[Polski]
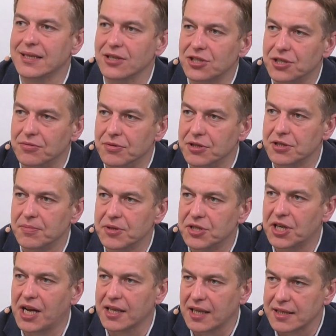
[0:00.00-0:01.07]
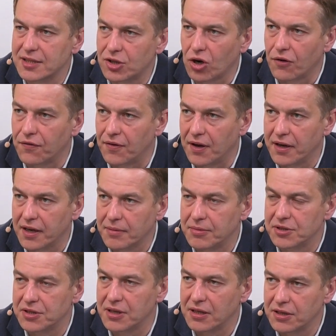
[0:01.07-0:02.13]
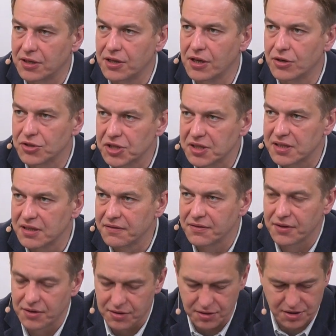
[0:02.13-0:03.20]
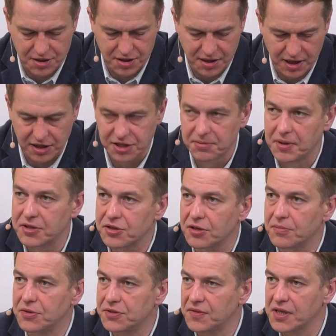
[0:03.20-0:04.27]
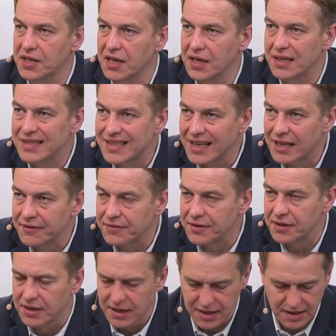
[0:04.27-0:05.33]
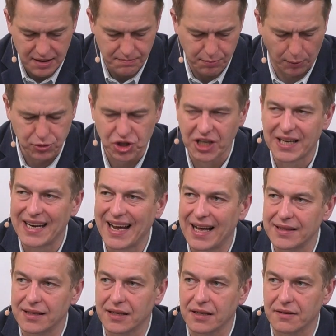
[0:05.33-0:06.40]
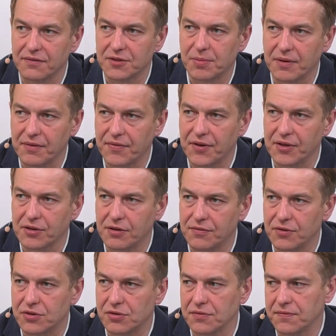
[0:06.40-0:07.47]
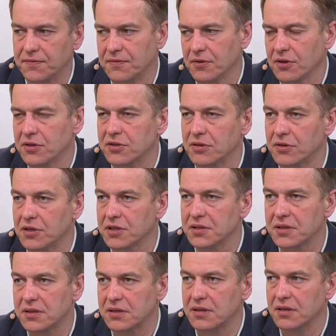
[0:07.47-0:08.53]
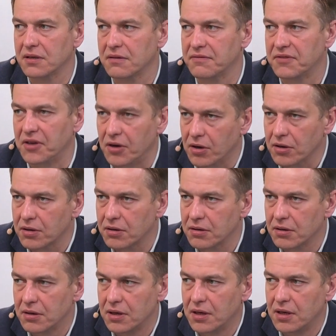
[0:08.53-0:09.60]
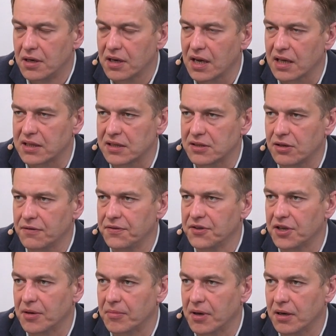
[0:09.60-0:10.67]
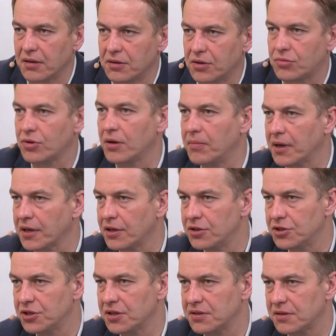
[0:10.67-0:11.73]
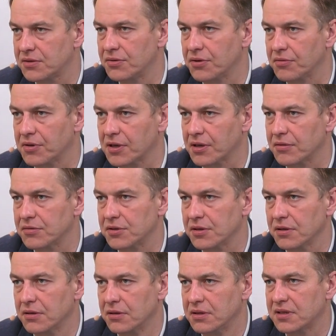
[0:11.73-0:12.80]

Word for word: straszyły, że będzie katastrofa, jak będzie dla nich niekorzystny wyrok, jak trzeba będzie robić wielkie rezerwy po przegranej w sprawie frankowiczów. No i co? Jest e, wyrok, katastrofy nie ma. Niektóre banki dzisiaj zyskują na giełdzie.